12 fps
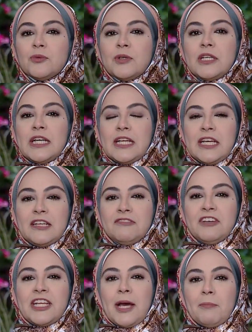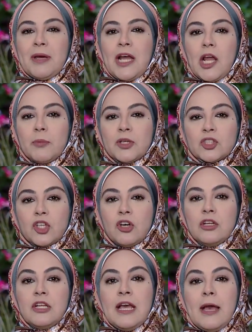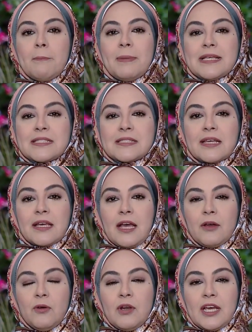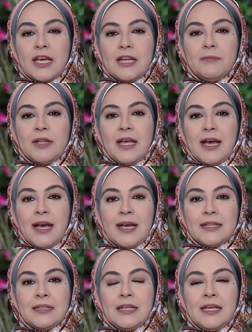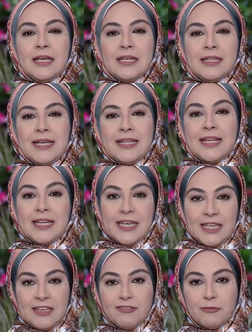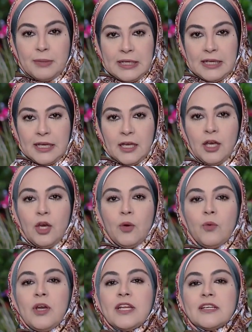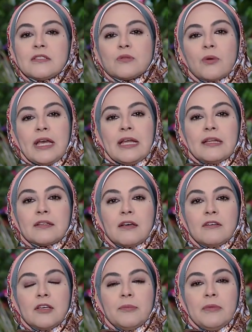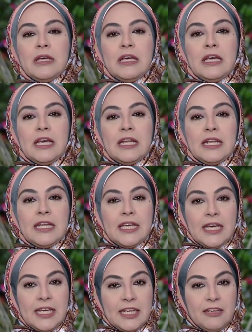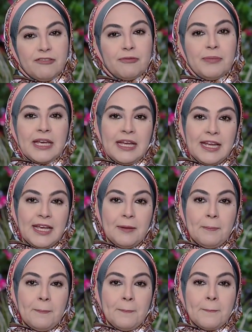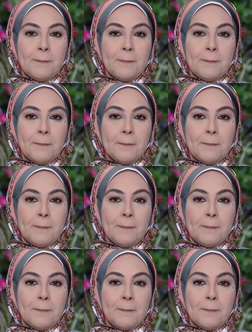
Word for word: والحلفان عمال على بطال بس كان كل كلامنا عن ان احنا نحلف بالله وهنا السؤال طيب اللي يحلف بكلام